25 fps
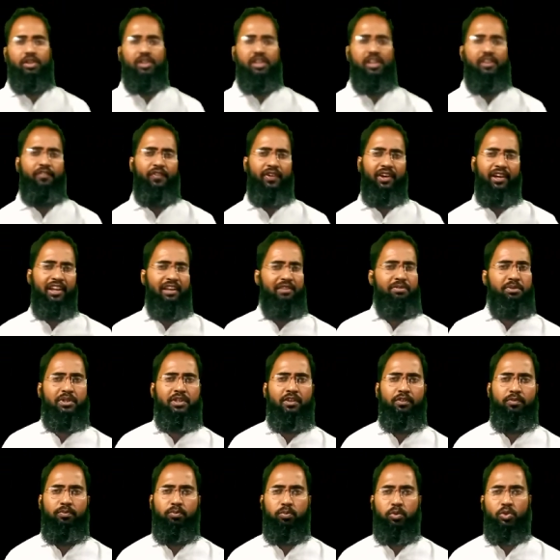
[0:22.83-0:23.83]
డిఫరెంట్ టైప్స్
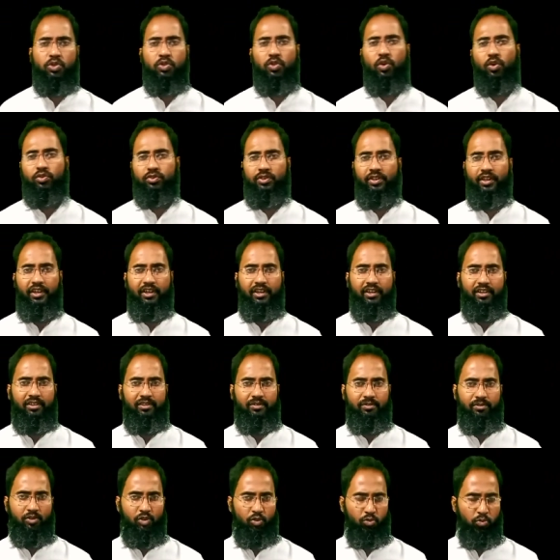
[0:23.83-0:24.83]
ఆఫ్ బుక్స్ దొరుకుతాయి
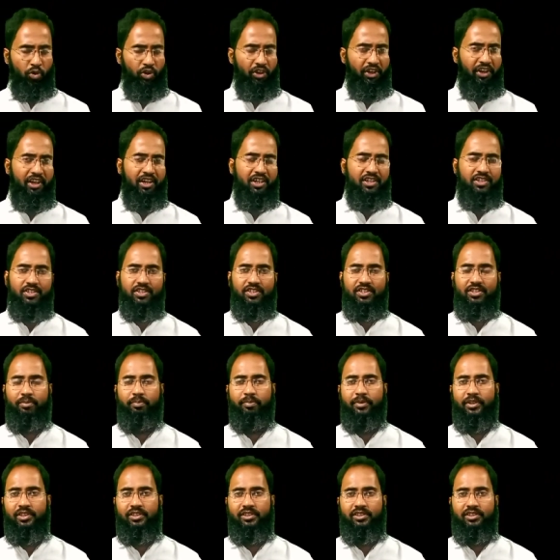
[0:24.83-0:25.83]
స్పోకెన్ ఇంగ్లీష్కి
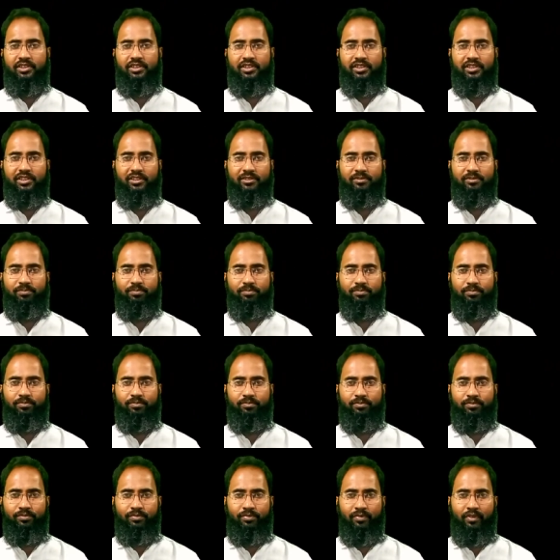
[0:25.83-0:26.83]
సంబంధించింది
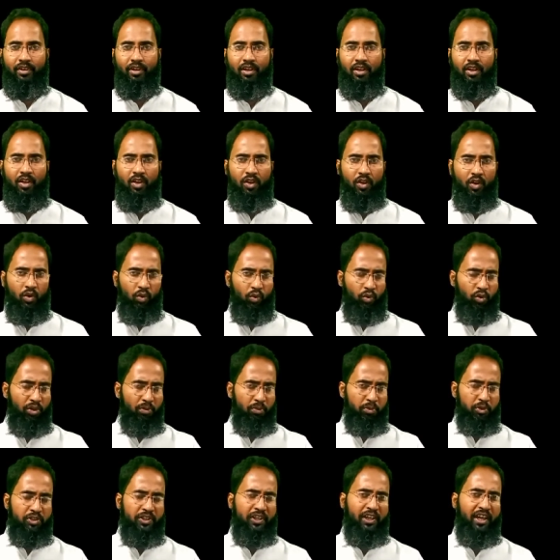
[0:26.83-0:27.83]
కొన్ని
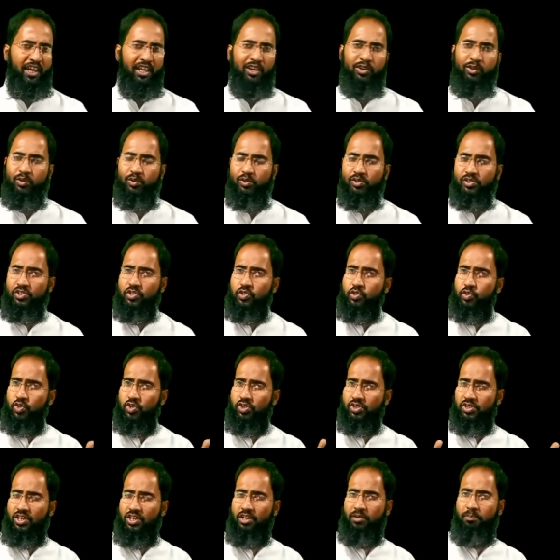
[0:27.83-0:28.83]
పుస్తకాలు
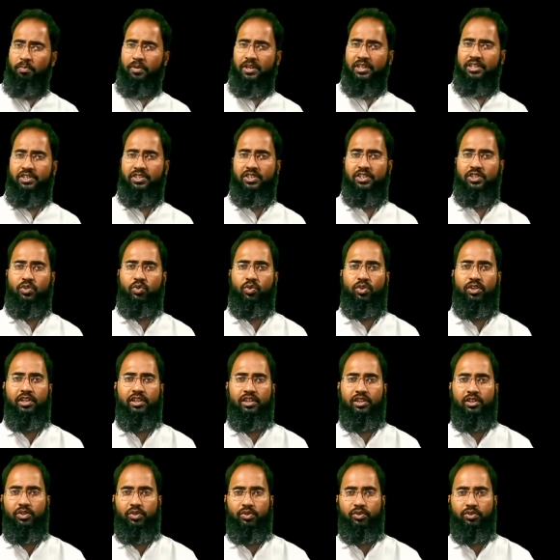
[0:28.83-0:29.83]
సిచ్యుయేషనల్ బేస్ చేసుకునే
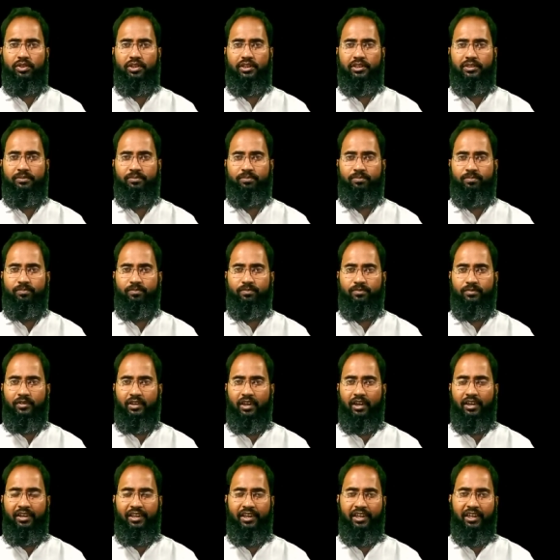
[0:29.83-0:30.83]
ఇంగ్లీష్ ఉంటాయి
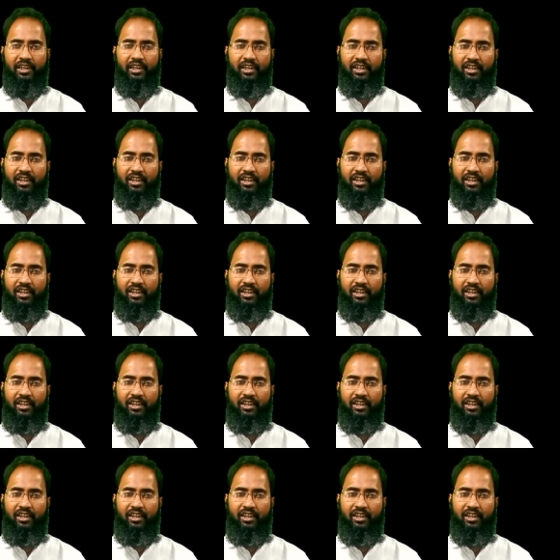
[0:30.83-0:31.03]
అంటే